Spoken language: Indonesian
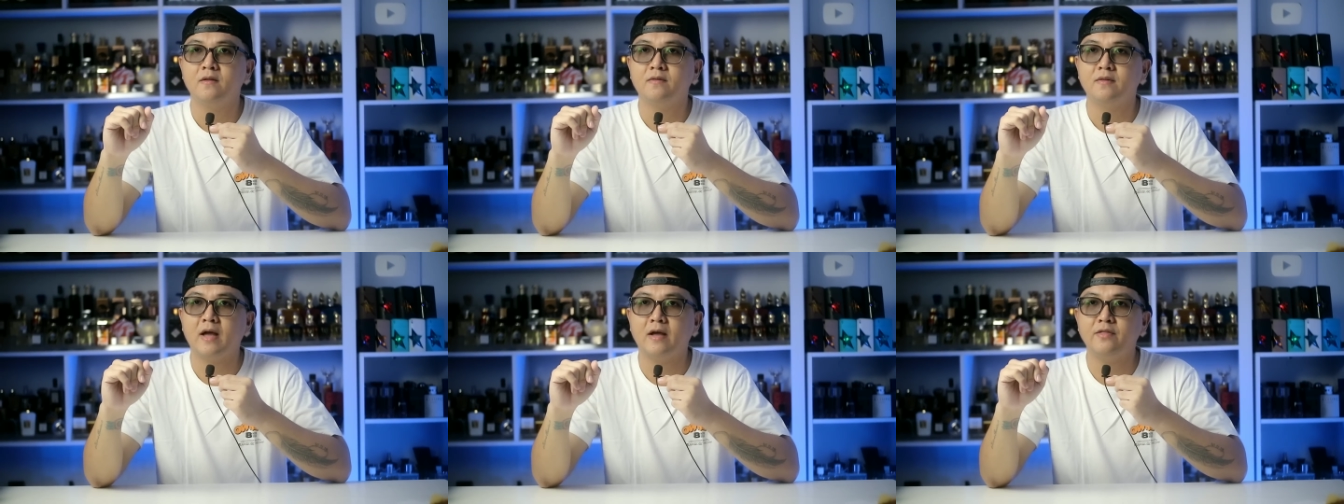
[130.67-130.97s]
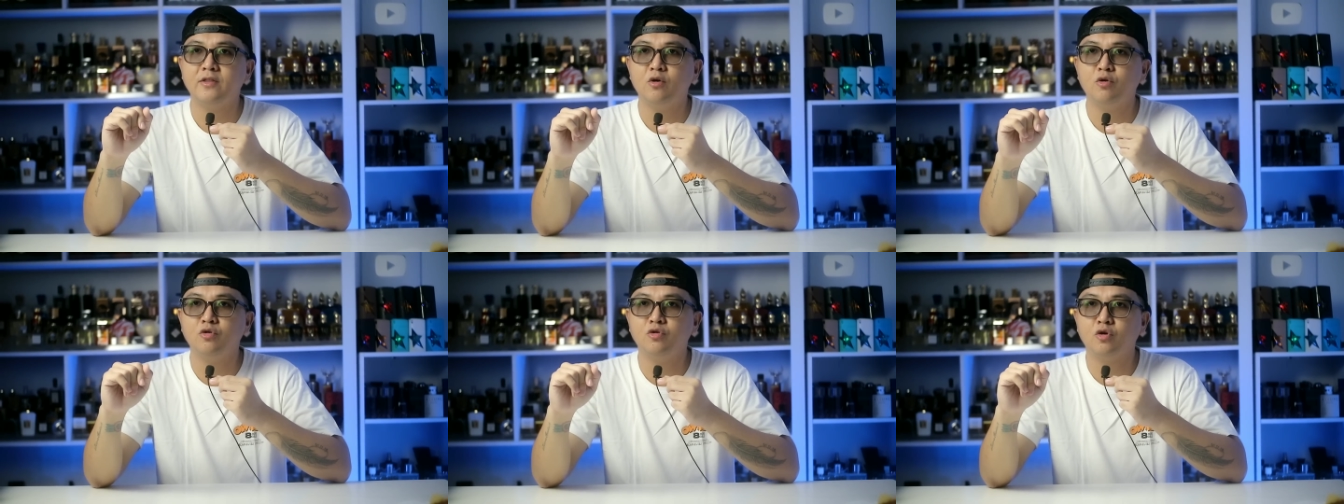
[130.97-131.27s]

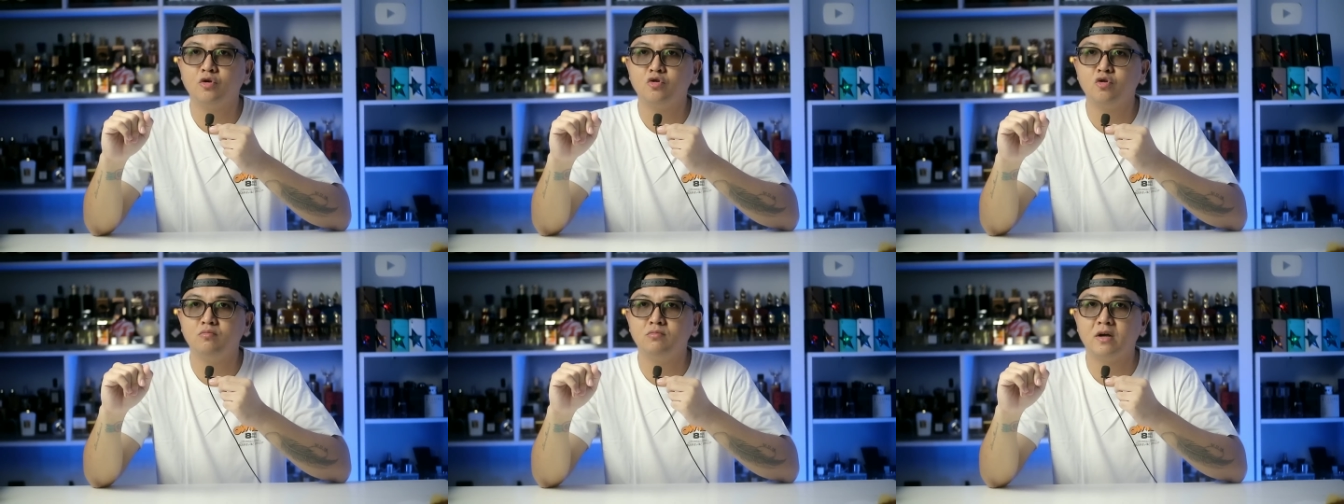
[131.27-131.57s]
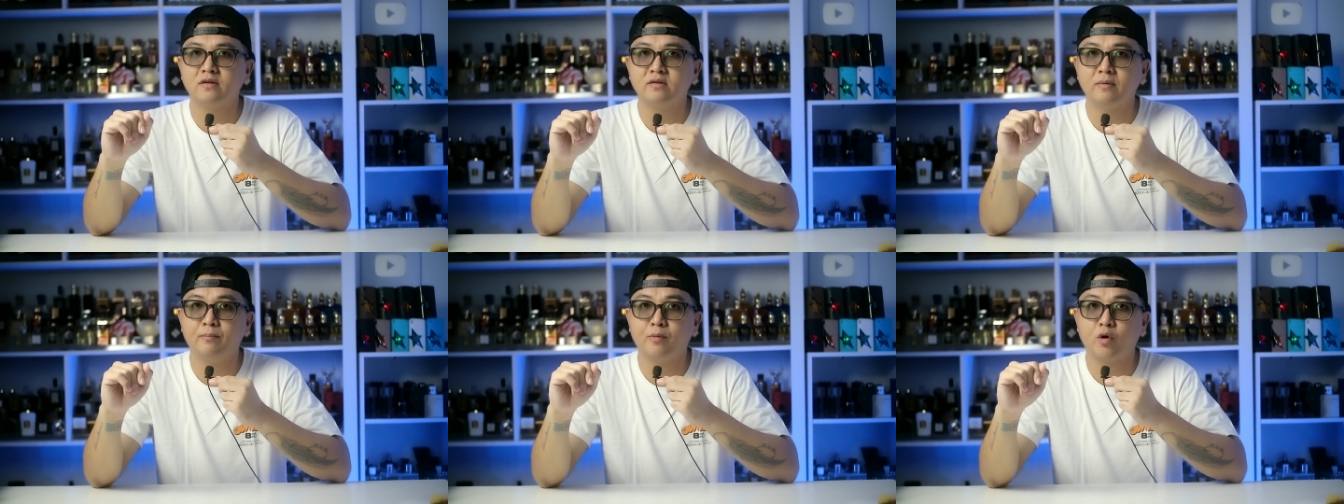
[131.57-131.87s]
nanti untuk
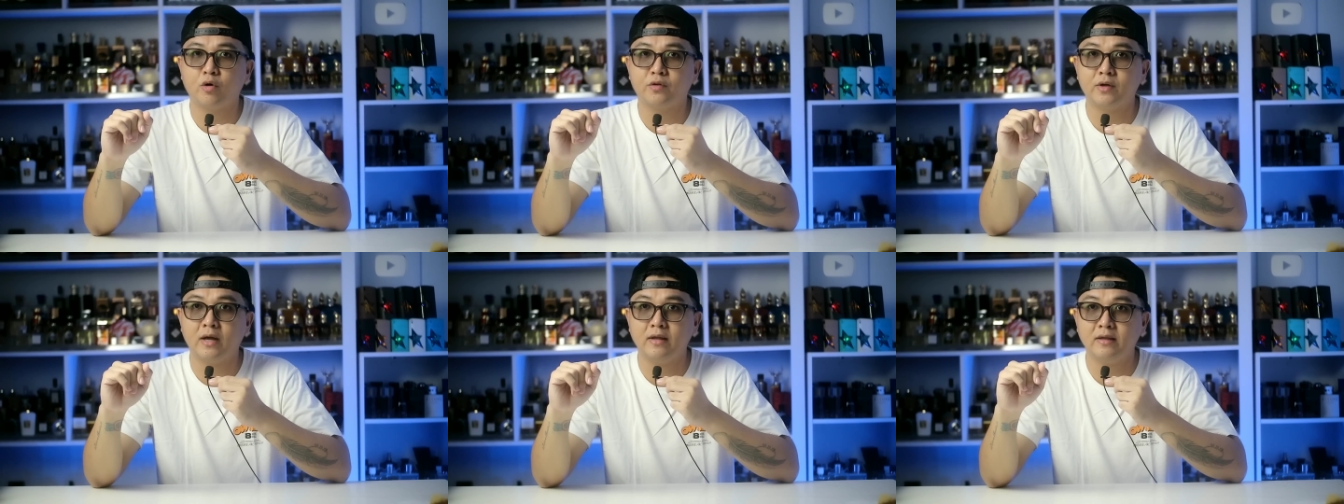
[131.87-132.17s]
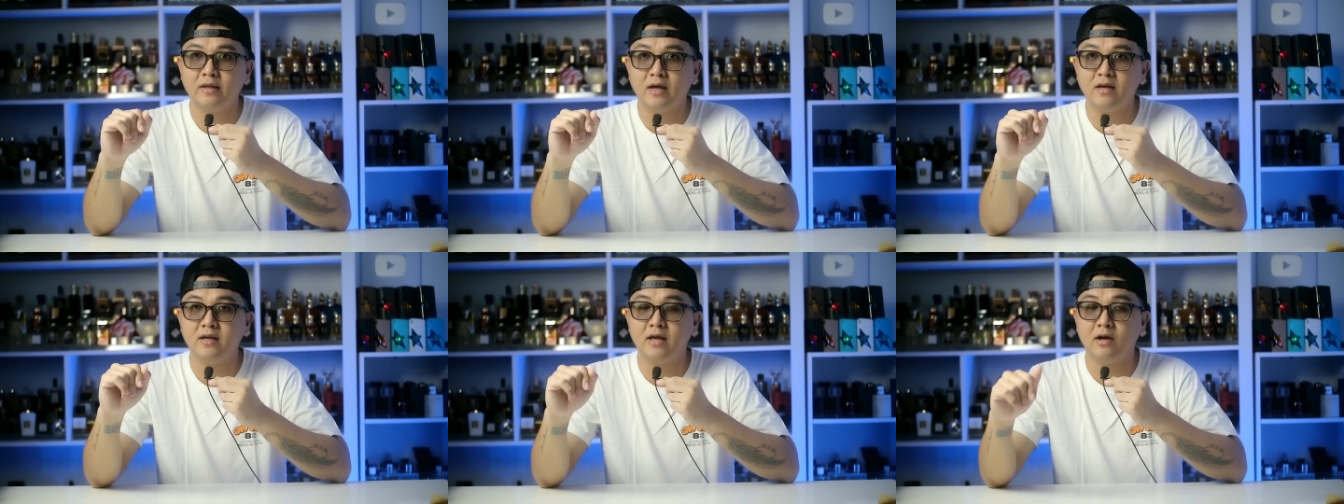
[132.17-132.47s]
jumlah
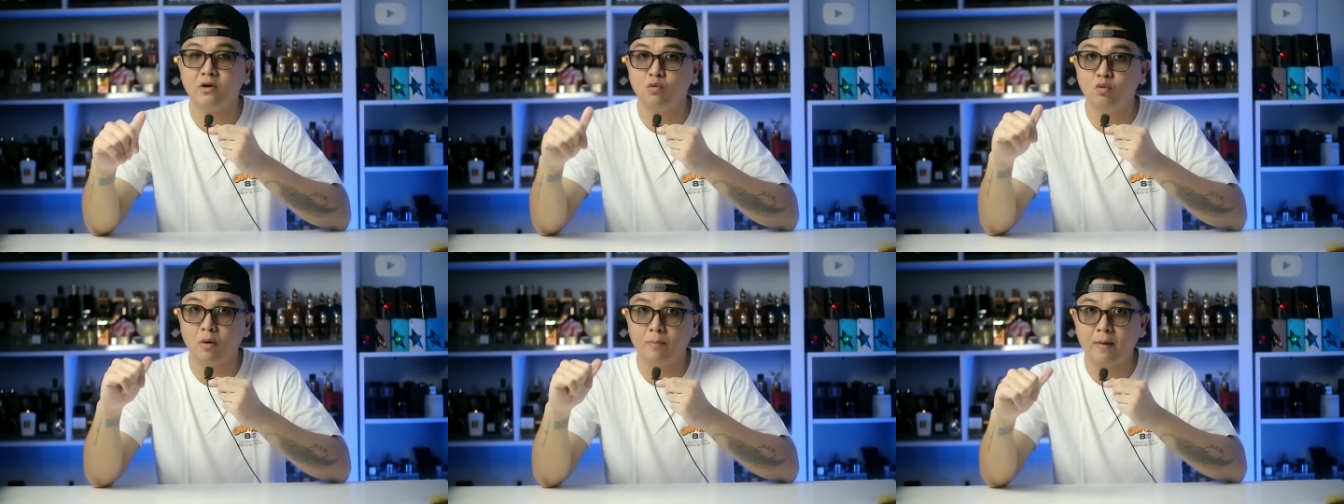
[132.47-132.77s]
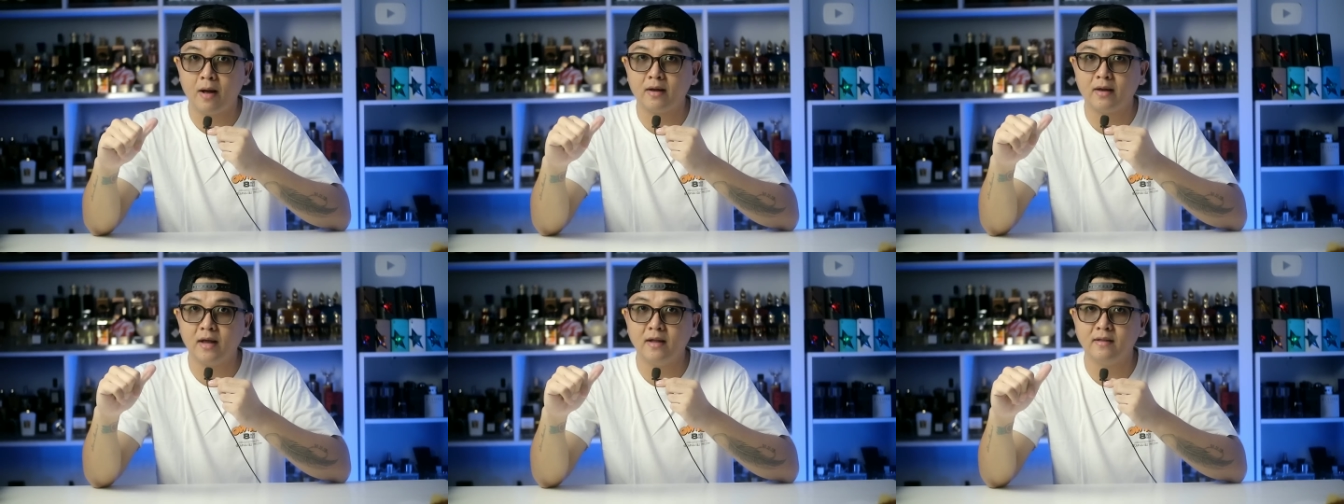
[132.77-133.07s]
semprotannya yang gue
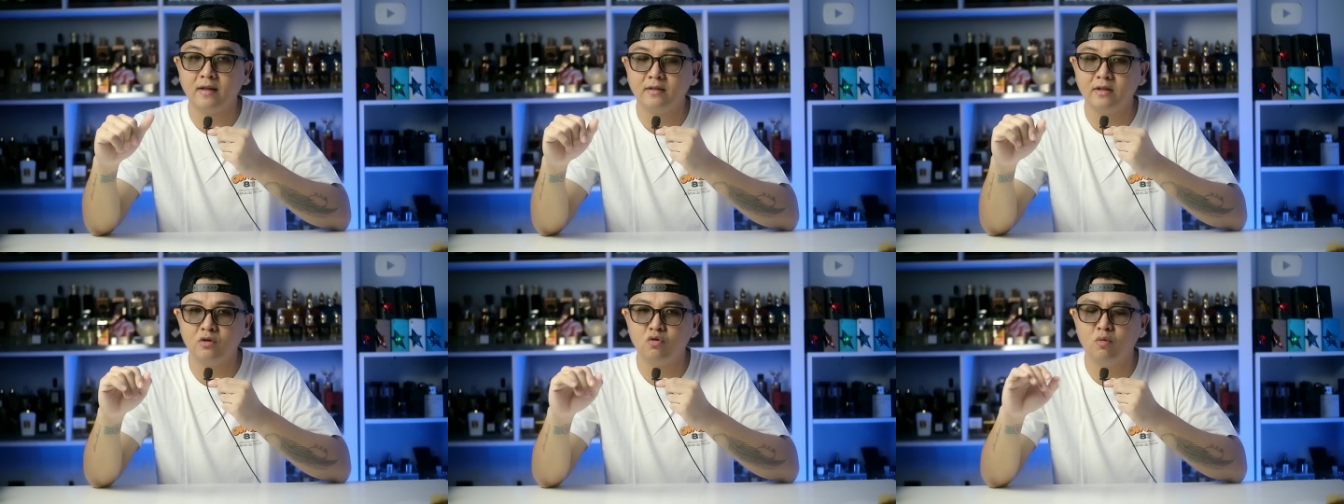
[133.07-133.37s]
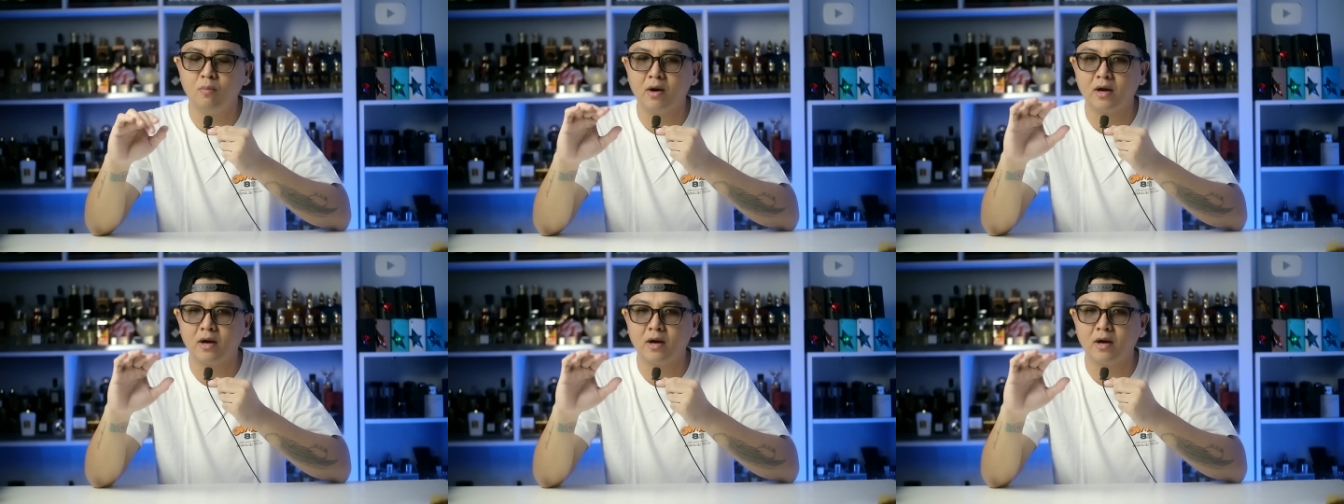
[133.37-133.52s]
pakai nanti gue